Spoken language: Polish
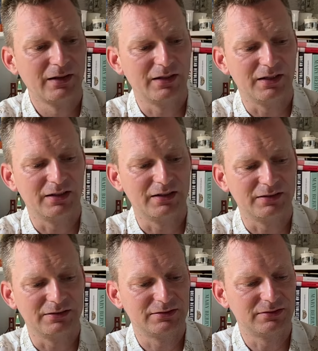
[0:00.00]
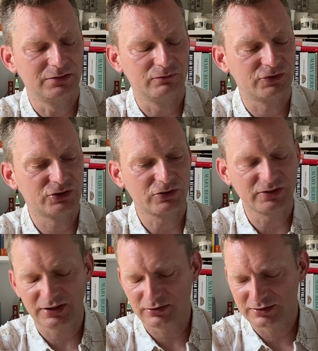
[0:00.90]
E,
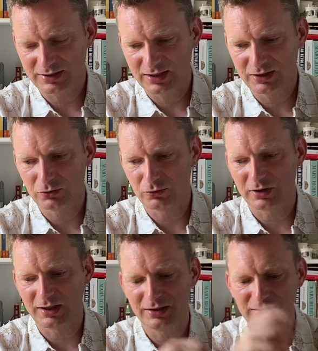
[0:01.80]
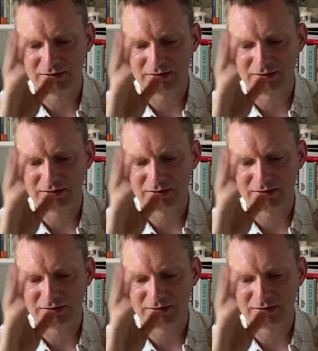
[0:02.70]
wstrząsająca lektura,